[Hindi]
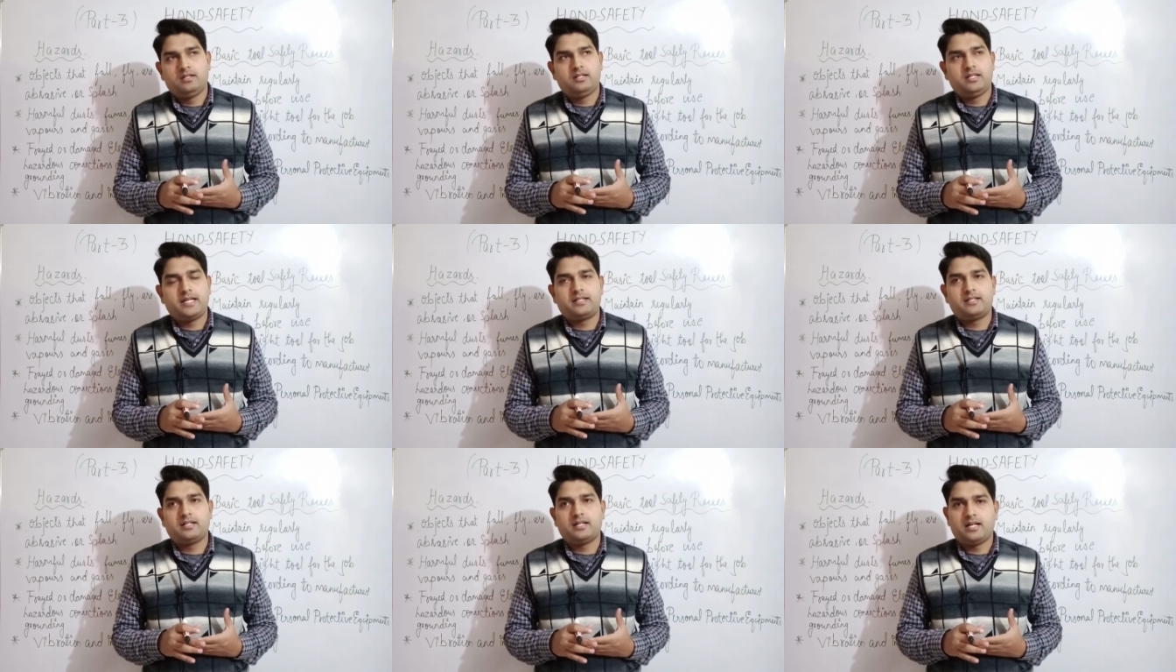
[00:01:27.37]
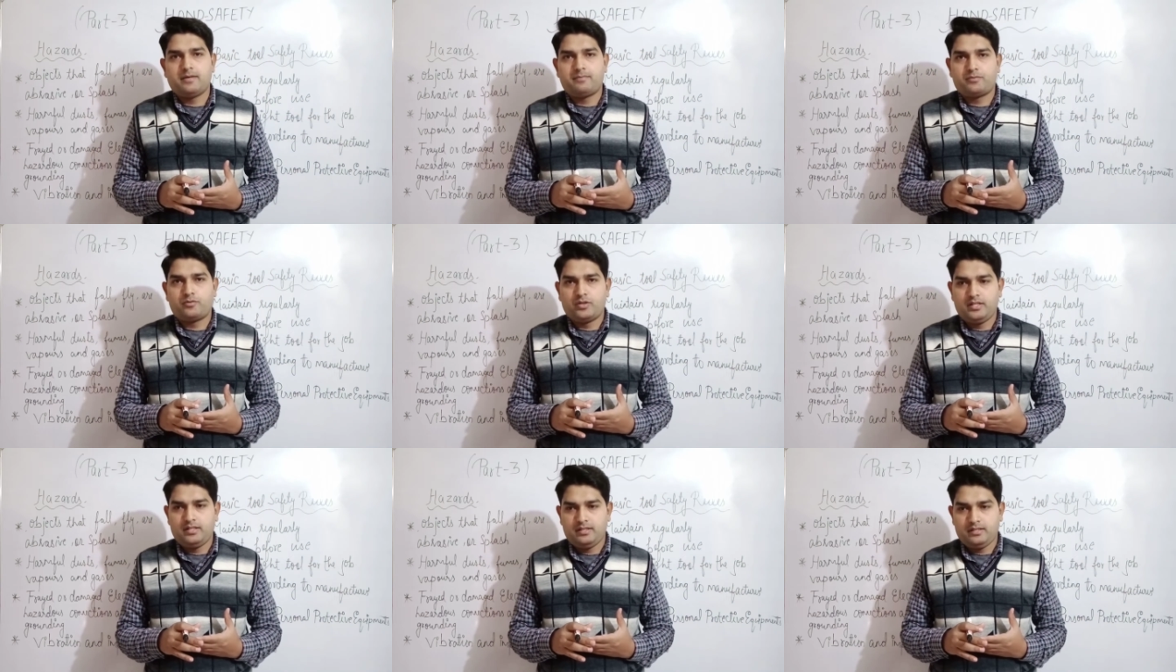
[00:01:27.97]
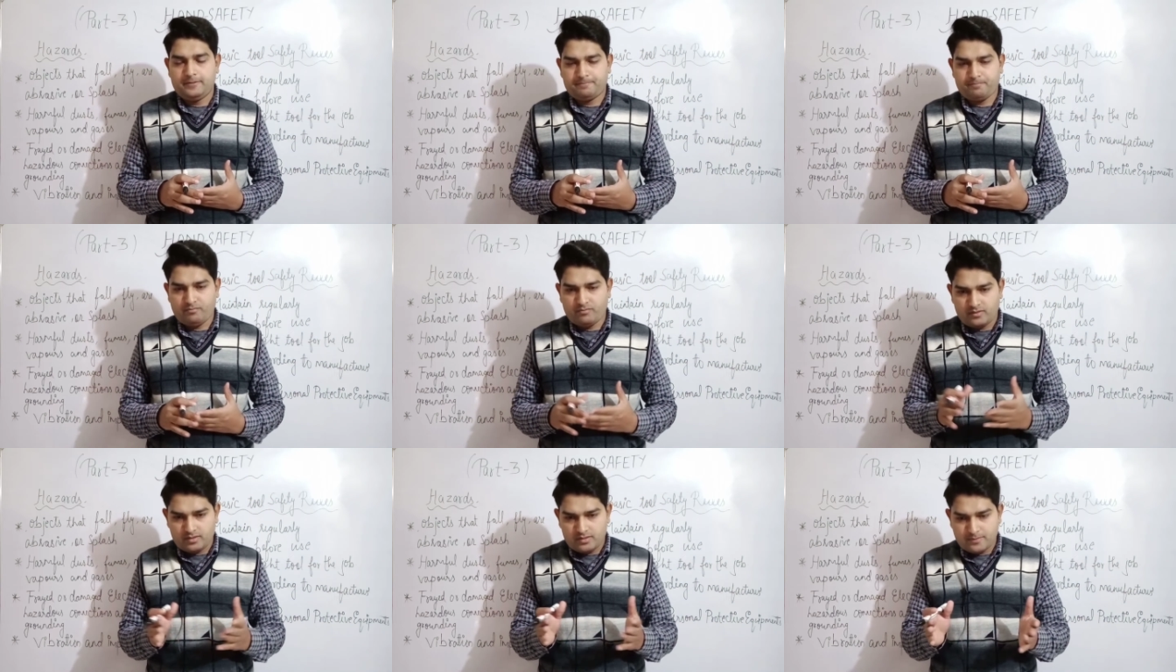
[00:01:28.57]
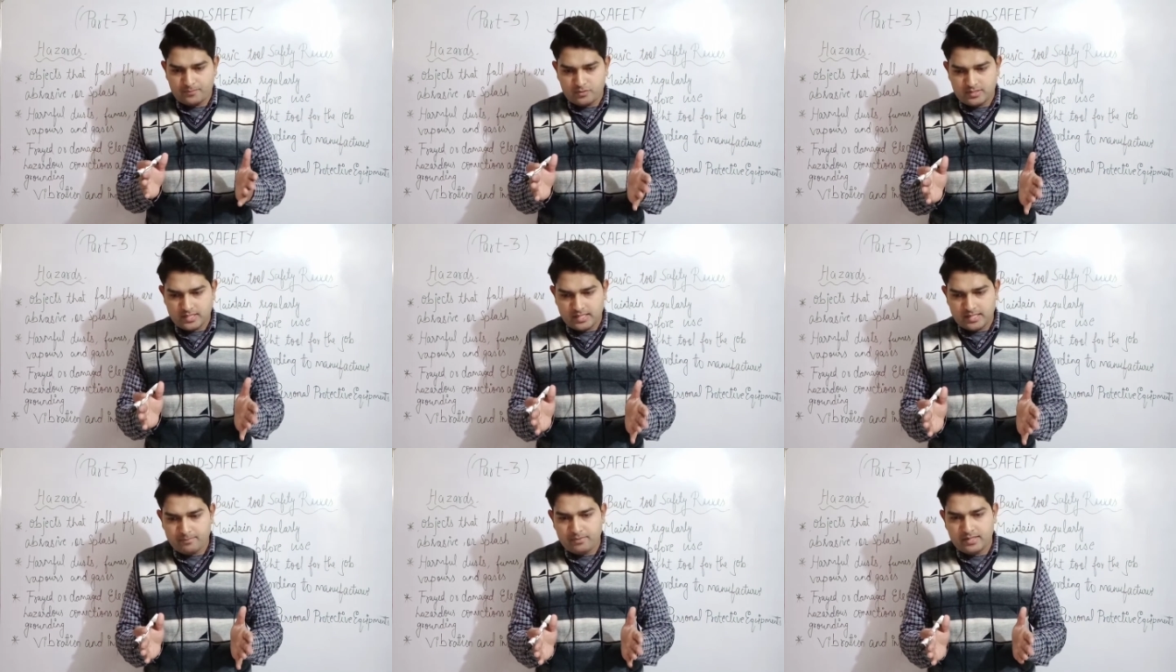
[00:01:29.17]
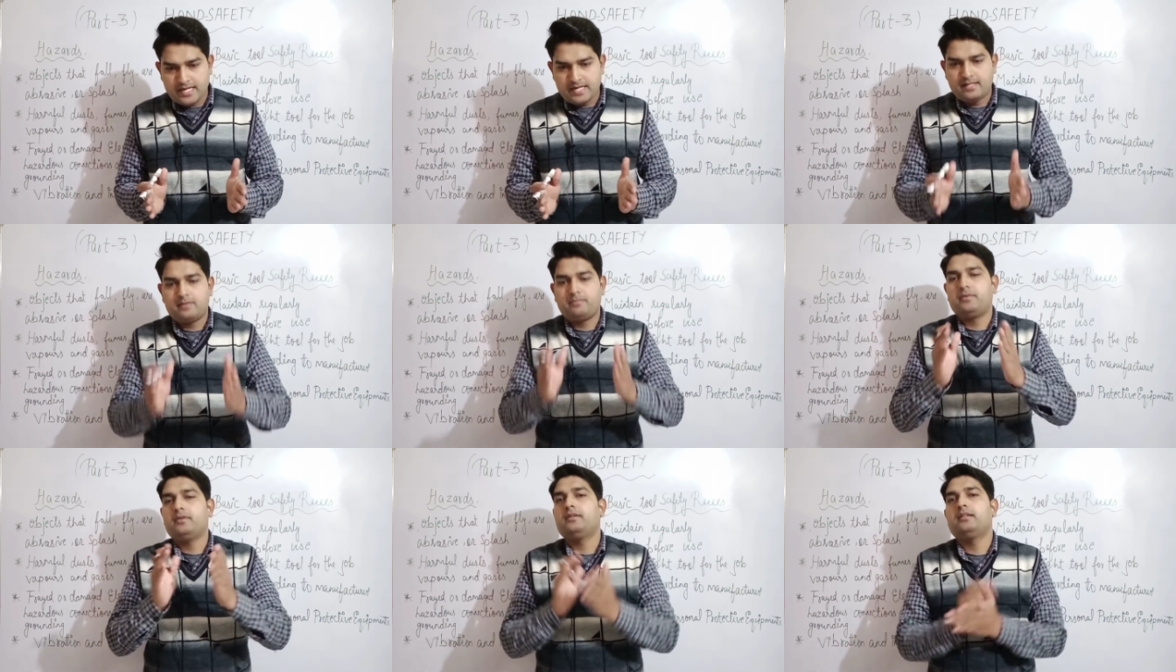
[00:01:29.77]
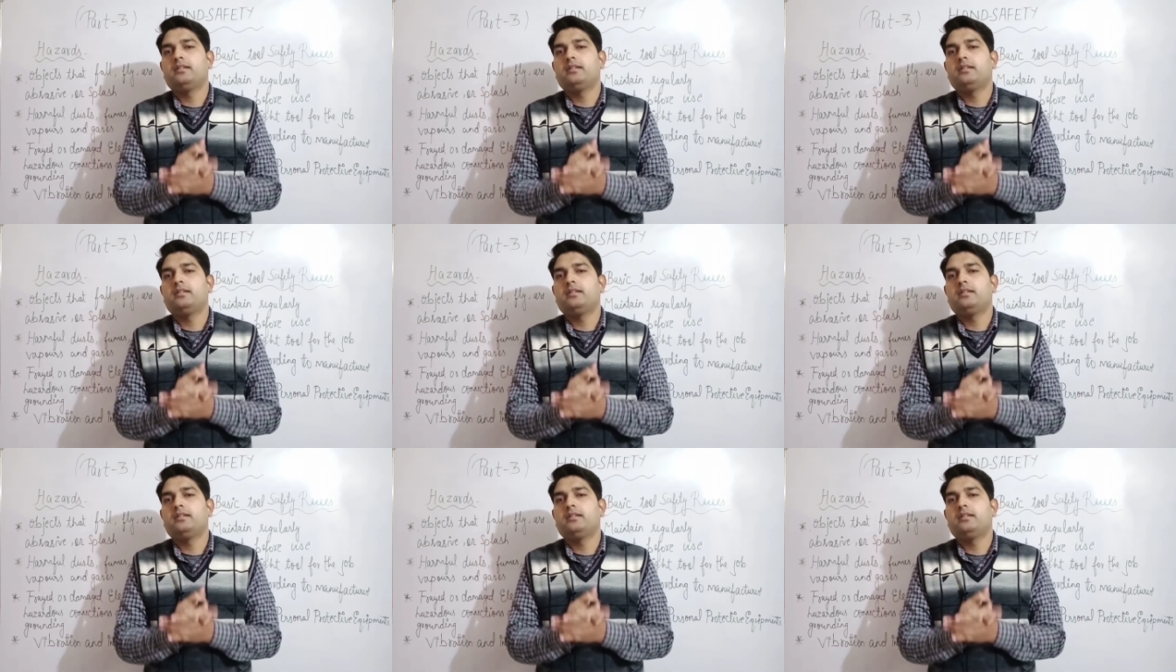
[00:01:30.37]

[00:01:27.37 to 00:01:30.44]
लाइक like, आप कोई सपोज दैट आप लैडर पे